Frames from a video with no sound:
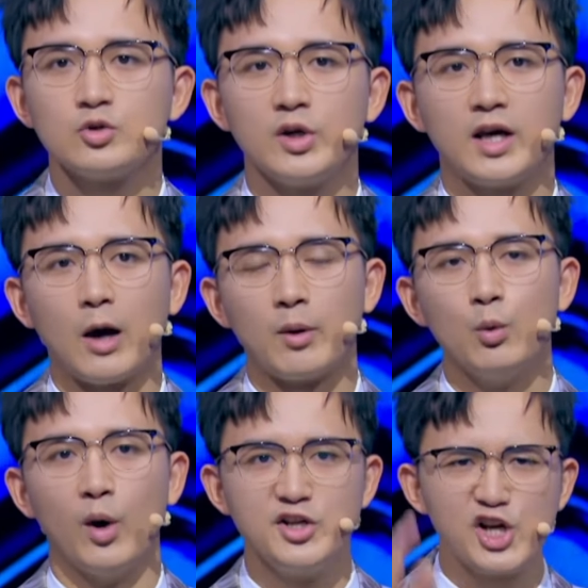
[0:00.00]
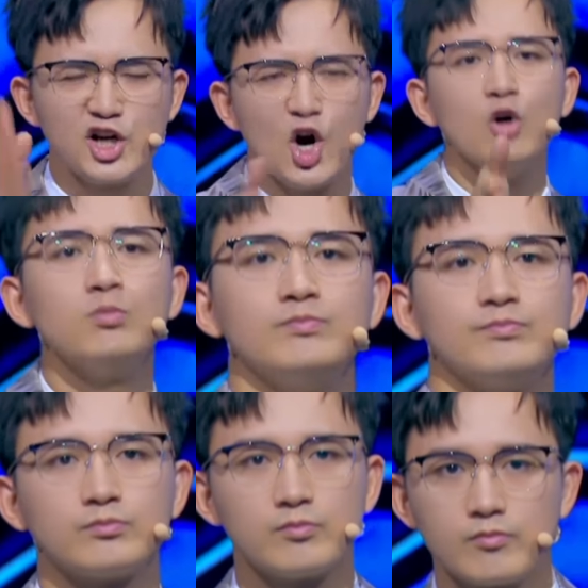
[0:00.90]
所以改为文正公。
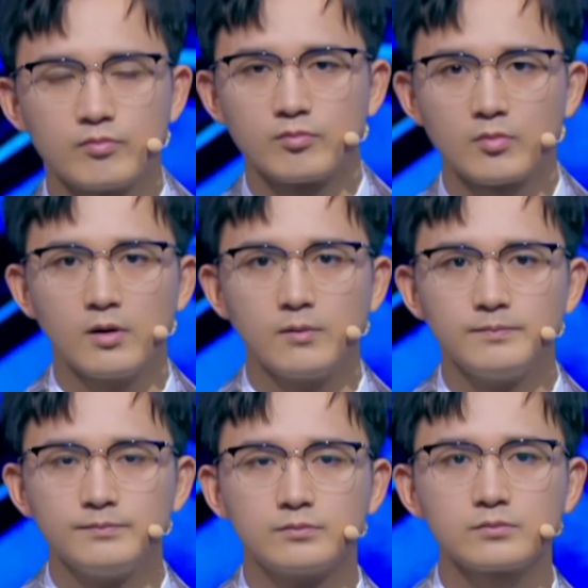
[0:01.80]
嗯。